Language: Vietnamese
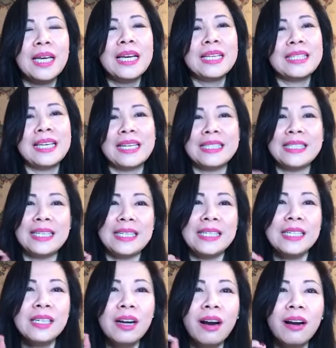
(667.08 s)
Và chỉ
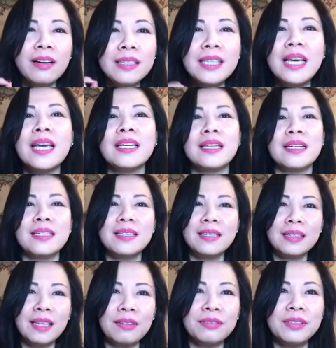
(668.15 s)
có về thế giới
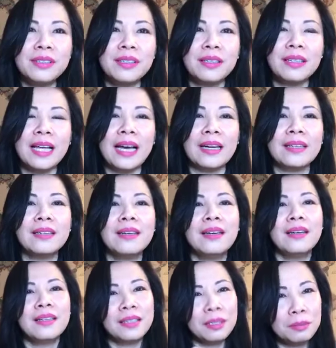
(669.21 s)
Tây Phương Cực Lạc
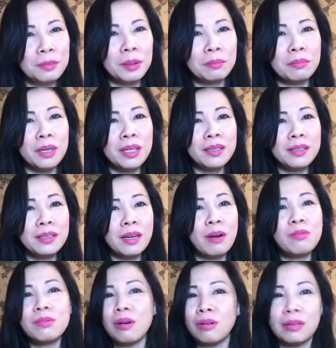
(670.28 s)
thì mình mới
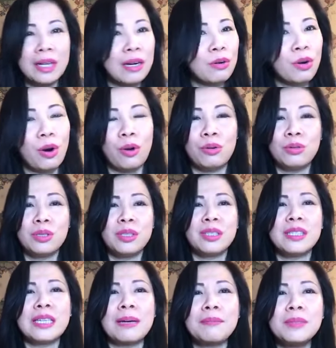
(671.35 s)
không còn đau khổ,
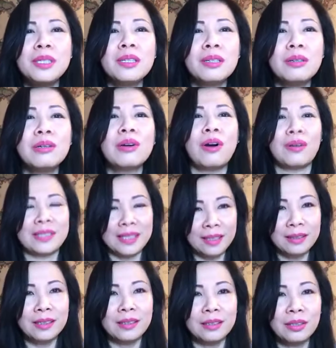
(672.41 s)
chấm dứt luân hồi
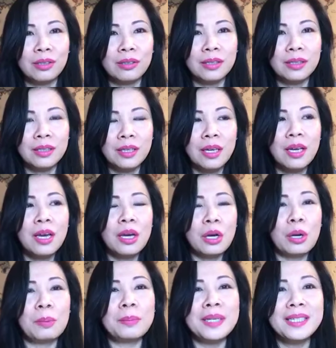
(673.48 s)
sanh tử thôi.
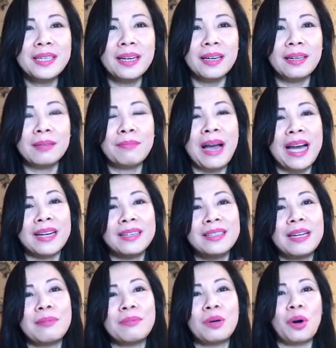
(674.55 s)
Còn bây giờ bạn cứ
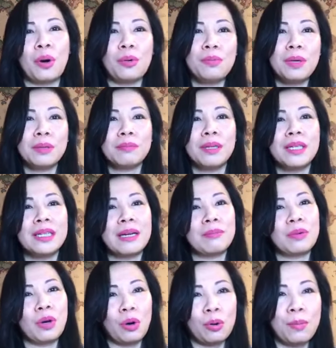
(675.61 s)
làm khổ mình, mình làm
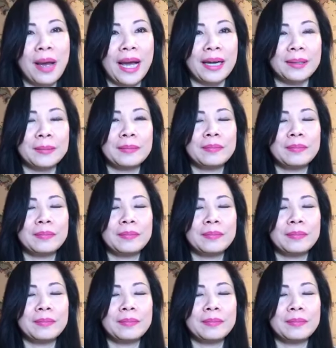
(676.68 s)
khổ bạn.